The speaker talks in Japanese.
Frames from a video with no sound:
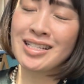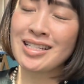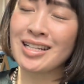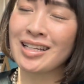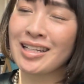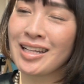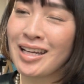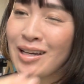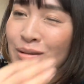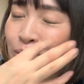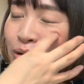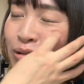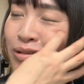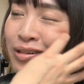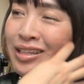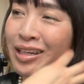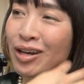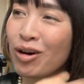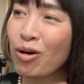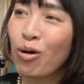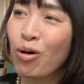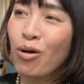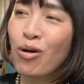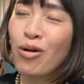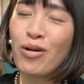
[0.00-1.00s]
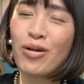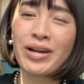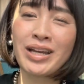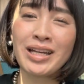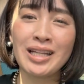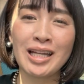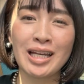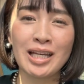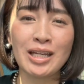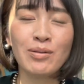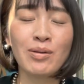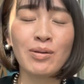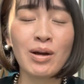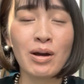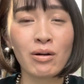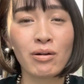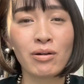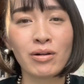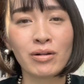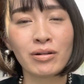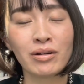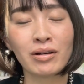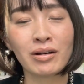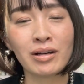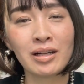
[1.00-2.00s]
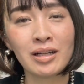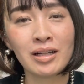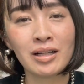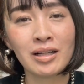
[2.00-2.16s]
じゃない、もう大きな岩を